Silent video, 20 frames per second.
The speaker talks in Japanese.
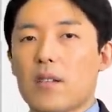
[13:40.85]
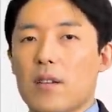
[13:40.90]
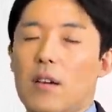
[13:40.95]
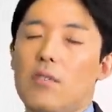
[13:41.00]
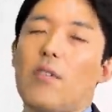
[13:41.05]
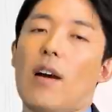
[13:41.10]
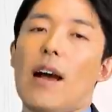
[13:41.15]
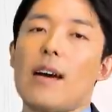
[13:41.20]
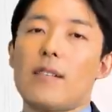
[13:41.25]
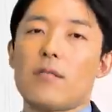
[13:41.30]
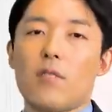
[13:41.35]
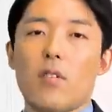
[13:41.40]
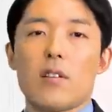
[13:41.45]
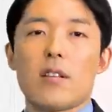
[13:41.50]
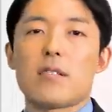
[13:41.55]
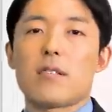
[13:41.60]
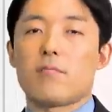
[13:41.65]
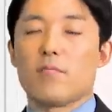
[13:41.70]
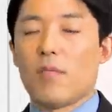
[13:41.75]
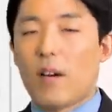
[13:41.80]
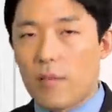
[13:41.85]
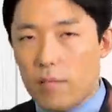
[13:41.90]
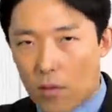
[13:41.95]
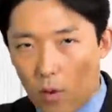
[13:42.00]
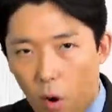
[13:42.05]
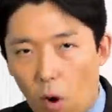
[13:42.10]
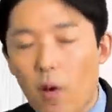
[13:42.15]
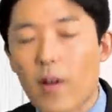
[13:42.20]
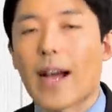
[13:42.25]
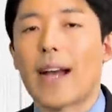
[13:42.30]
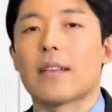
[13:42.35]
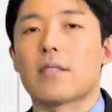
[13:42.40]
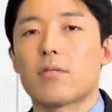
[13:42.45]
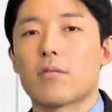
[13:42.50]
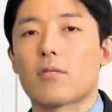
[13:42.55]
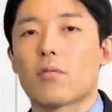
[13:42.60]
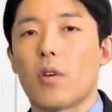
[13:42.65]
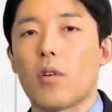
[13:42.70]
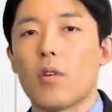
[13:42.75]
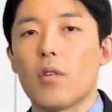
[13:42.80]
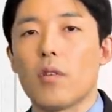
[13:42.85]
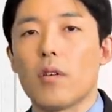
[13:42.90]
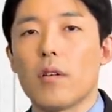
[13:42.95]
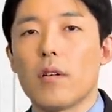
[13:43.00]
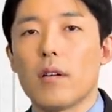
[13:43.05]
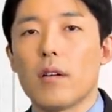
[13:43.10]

るかのアルゴリズムは公開するという。